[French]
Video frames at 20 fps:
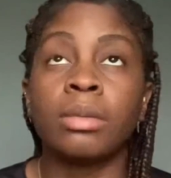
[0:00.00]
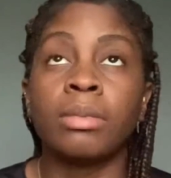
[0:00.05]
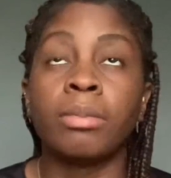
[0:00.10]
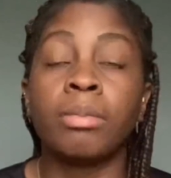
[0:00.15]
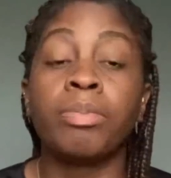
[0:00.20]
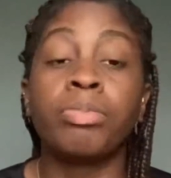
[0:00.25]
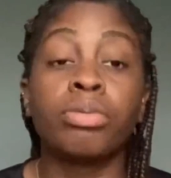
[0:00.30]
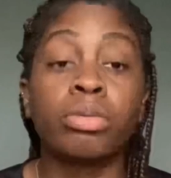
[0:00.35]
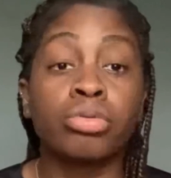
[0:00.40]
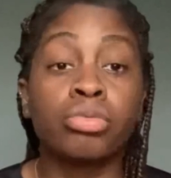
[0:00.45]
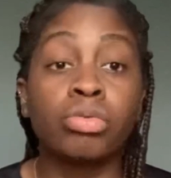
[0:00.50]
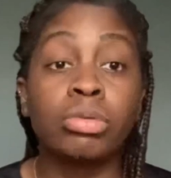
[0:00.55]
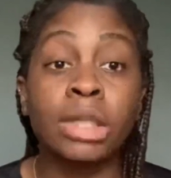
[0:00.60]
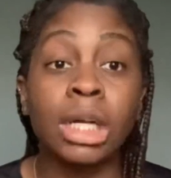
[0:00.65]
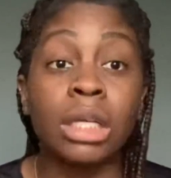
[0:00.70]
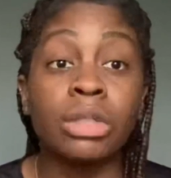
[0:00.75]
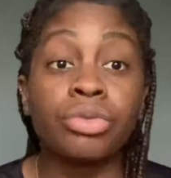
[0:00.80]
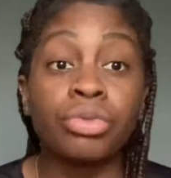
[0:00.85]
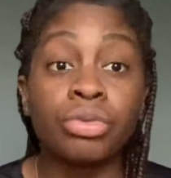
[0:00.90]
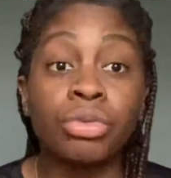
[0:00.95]
pour tout
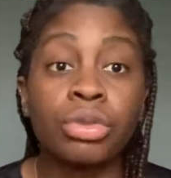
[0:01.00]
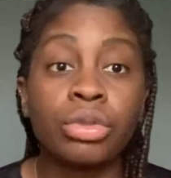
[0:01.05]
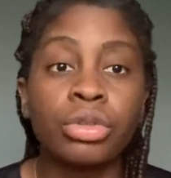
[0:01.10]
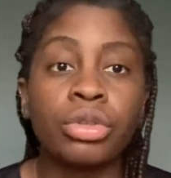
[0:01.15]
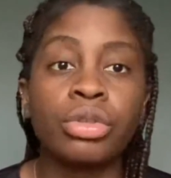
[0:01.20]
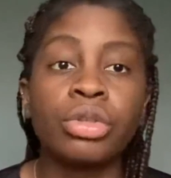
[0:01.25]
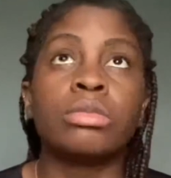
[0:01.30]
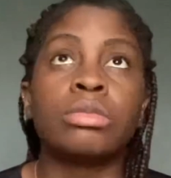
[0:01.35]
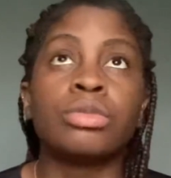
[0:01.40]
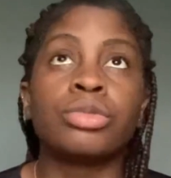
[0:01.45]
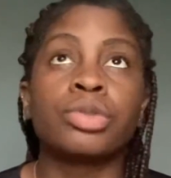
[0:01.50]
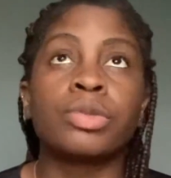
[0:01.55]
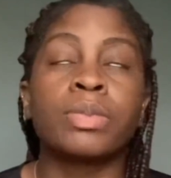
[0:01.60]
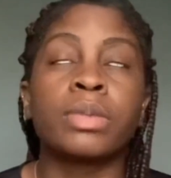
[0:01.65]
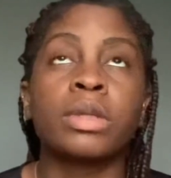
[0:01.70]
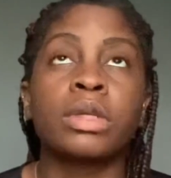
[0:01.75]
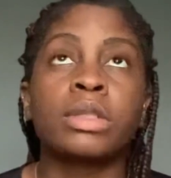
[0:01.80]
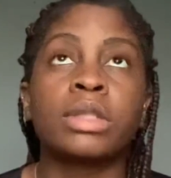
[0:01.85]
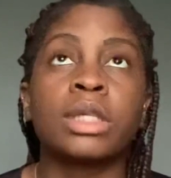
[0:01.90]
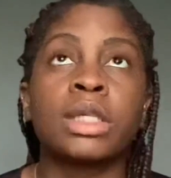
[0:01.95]
adulte. Je
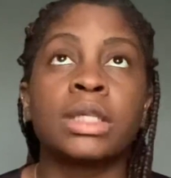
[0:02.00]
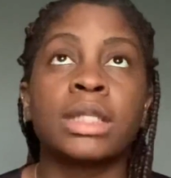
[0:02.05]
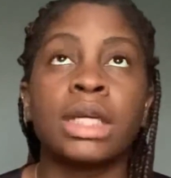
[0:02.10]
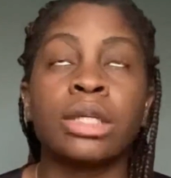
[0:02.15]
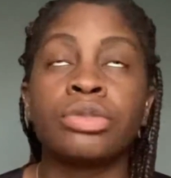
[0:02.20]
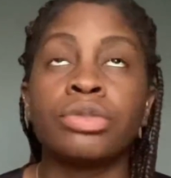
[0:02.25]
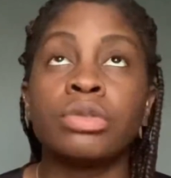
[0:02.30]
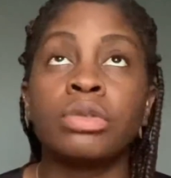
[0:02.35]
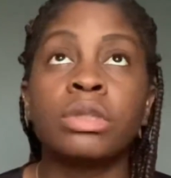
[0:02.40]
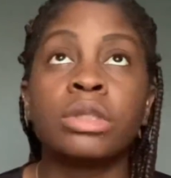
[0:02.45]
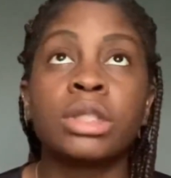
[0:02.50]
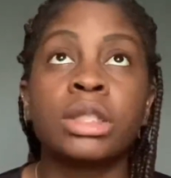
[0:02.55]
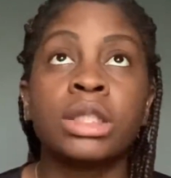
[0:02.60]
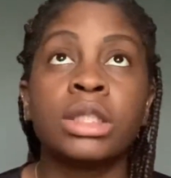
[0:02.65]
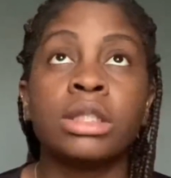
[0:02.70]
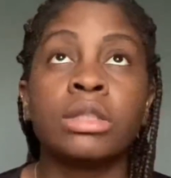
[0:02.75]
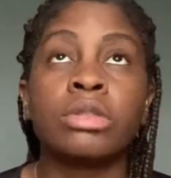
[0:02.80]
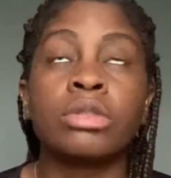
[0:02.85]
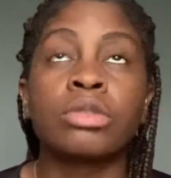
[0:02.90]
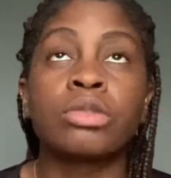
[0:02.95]
pense des adultes qui
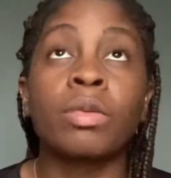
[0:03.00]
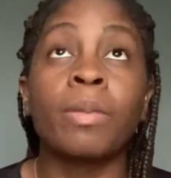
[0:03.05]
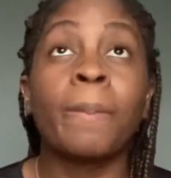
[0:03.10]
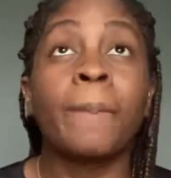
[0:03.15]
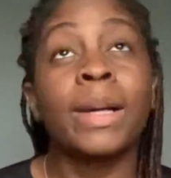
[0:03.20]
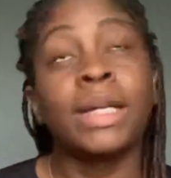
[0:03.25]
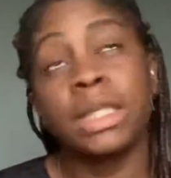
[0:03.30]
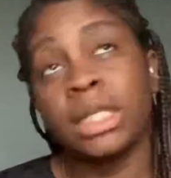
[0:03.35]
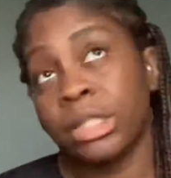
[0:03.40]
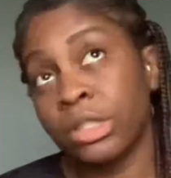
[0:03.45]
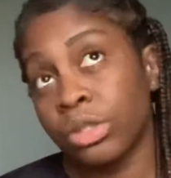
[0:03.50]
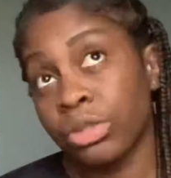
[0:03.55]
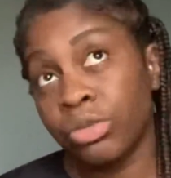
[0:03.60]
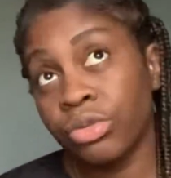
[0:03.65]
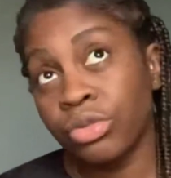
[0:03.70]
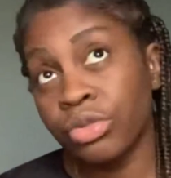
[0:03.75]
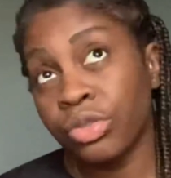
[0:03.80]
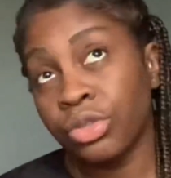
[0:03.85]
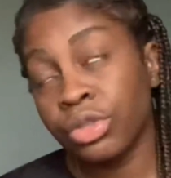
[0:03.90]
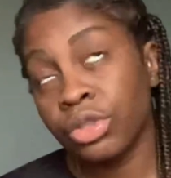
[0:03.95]
ne sont pas des
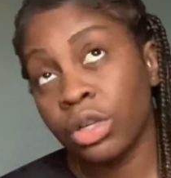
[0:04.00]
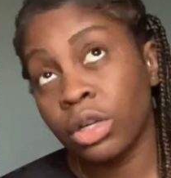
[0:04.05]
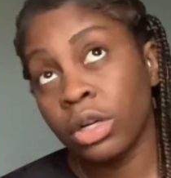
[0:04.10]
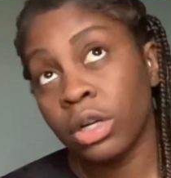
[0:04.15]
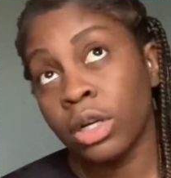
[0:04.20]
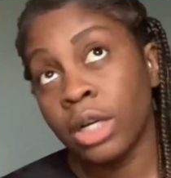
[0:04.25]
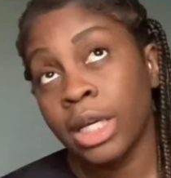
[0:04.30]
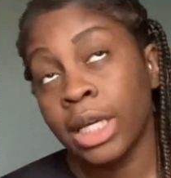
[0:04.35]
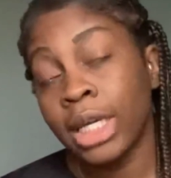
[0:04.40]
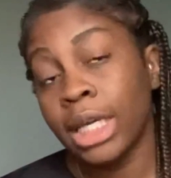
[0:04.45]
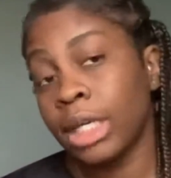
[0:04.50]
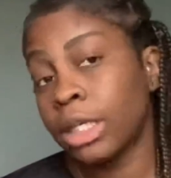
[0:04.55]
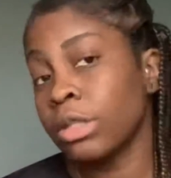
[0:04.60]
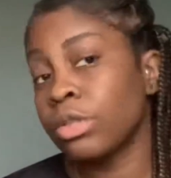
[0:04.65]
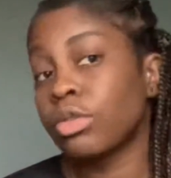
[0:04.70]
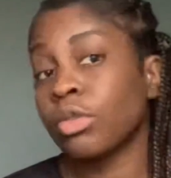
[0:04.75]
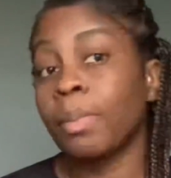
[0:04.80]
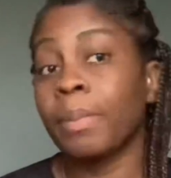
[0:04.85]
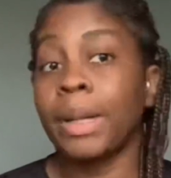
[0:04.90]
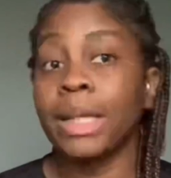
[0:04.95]
étudiants et qui ne
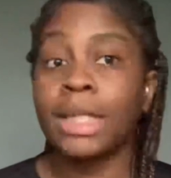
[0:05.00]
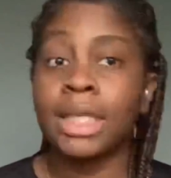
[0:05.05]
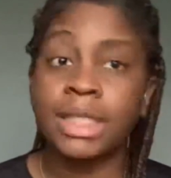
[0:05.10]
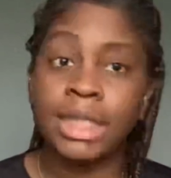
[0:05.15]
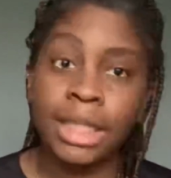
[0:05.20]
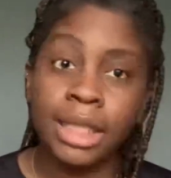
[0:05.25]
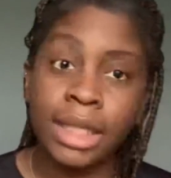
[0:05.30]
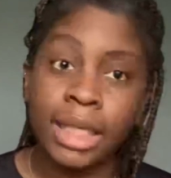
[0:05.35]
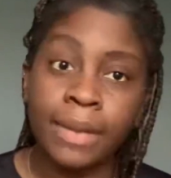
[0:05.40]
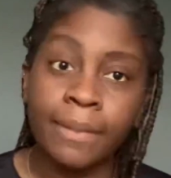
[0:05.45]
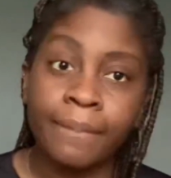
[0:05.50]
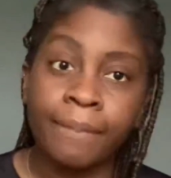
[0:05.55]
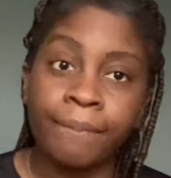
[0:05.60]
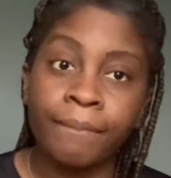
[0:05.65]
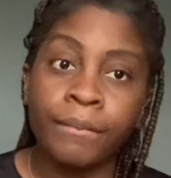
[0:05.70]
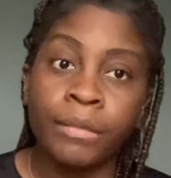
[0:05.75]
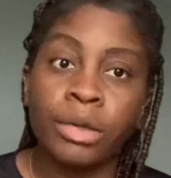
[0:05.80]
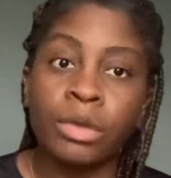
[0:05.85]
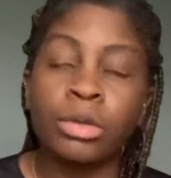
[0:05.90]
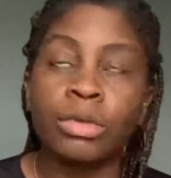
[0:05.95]
sont pas des aînés.
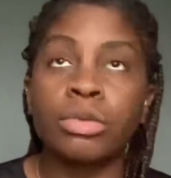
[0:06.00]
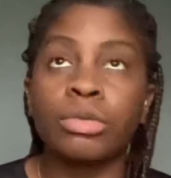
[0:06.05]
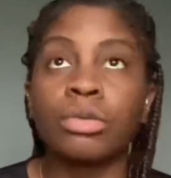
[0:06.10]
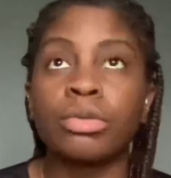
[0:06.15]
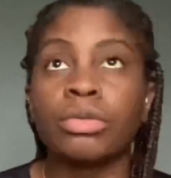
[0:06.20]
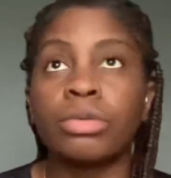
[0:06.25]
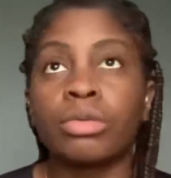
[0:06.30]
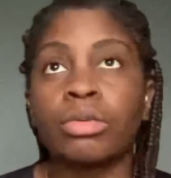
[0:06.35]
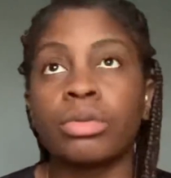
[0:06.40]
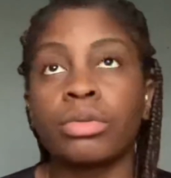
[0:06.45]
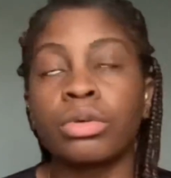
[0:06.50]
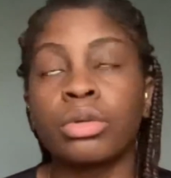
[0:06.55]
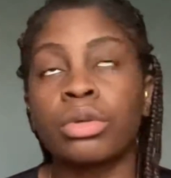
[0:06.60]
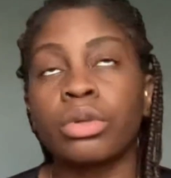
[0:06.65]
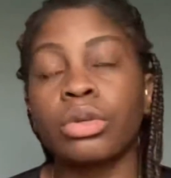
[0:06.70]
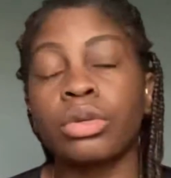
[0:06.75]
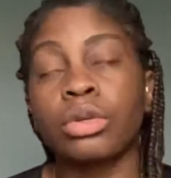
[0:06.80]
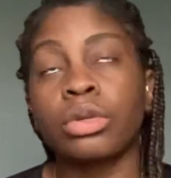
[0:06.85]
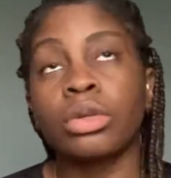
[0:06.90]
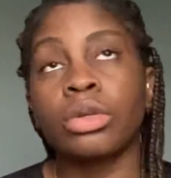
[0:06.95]
Donc
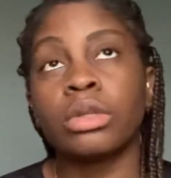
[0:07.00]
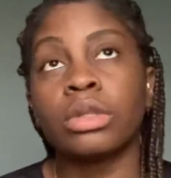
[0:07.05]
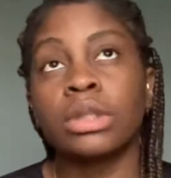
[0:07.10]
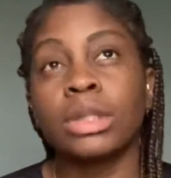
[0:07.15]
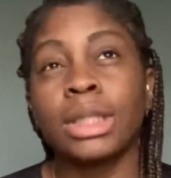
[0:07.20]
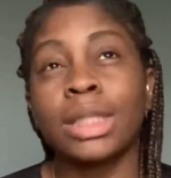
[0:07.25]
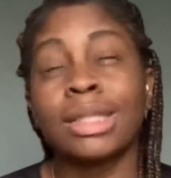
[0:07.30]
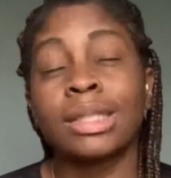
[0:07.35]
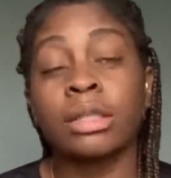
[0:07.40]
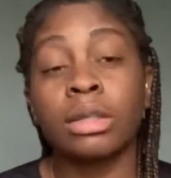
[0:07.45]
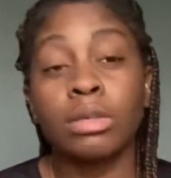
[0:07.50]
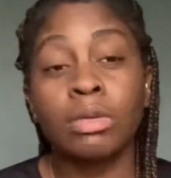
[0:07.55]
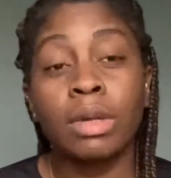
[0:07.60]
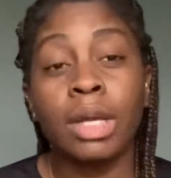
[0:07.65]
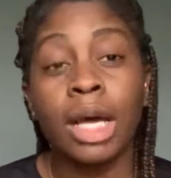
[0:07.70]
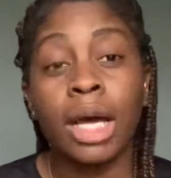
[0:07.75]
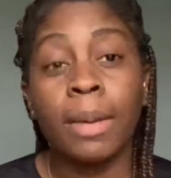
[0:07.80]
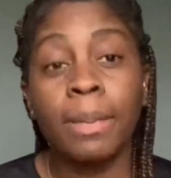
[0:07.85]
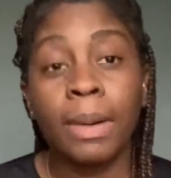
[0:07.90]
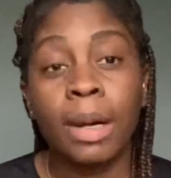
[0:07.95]
c'est 100
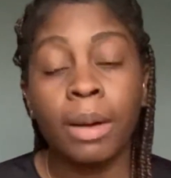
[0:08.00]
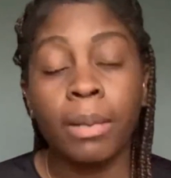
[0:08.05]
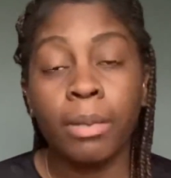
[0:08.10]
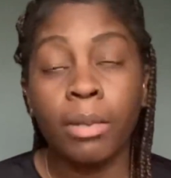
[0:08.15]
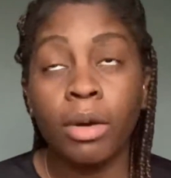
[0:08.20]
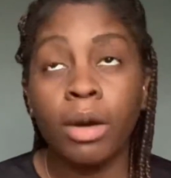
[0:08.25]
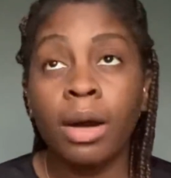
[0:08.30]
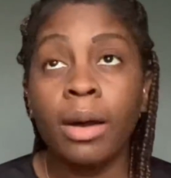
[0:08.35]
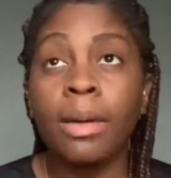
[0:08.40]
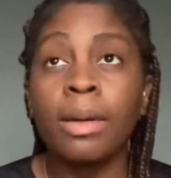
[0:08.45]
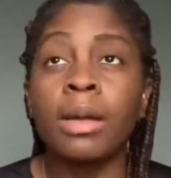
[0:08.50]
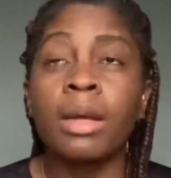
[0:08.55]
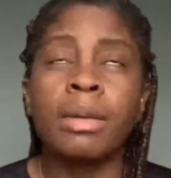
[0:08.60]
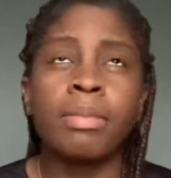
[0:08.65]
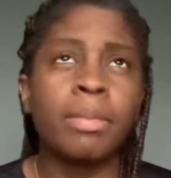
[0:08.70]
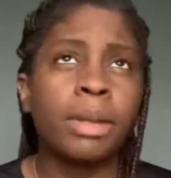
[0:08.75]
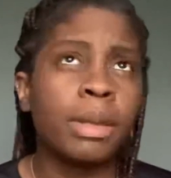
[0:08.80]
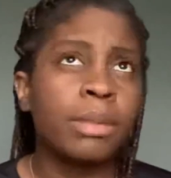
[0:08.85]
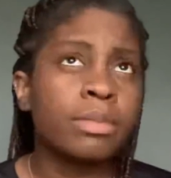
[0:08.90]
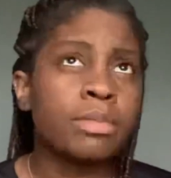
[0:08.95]
dollars par mois.
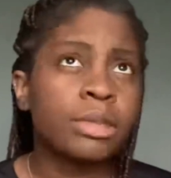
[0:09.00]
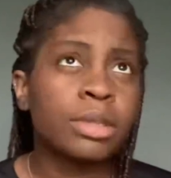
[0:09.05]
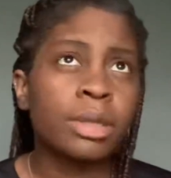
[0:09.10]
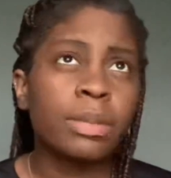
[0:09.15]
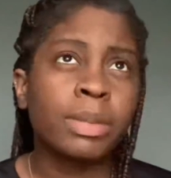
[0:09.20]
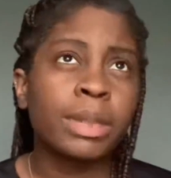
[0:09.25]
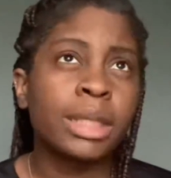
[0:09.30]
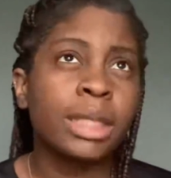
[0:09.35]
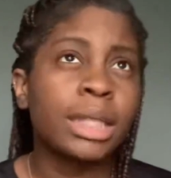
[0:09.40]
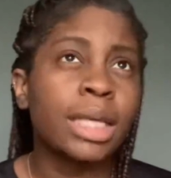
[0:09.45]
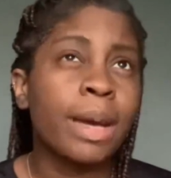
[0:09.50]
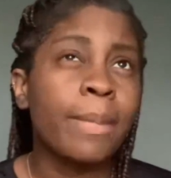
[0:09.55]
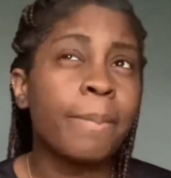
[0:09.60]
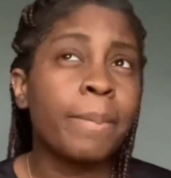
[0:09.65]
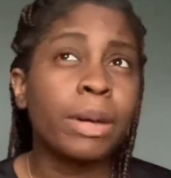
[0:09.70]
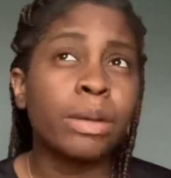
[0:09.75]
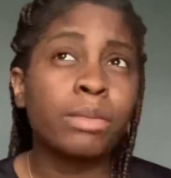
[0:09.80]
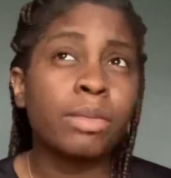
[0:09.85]
Mais il me semble qu'il n'y a pas de